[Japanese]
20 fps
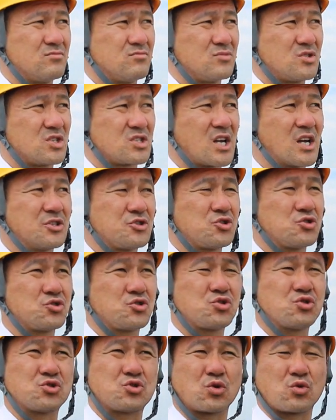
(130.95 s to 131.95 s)
てで最終
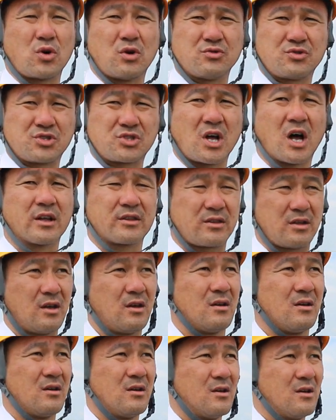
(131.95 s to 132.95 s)
就職はうちだって
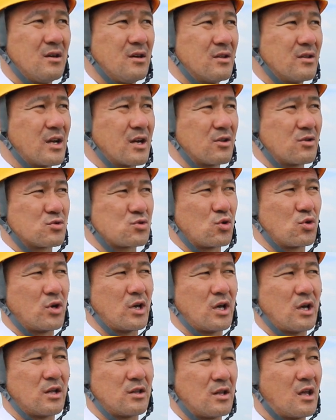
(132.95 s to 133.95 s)
だけどそ
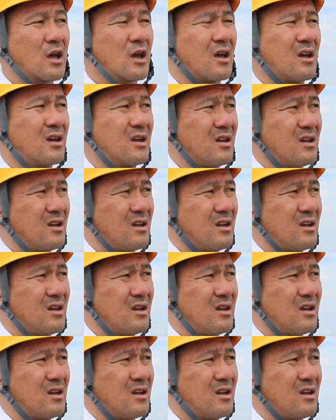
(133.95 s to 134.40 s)
れね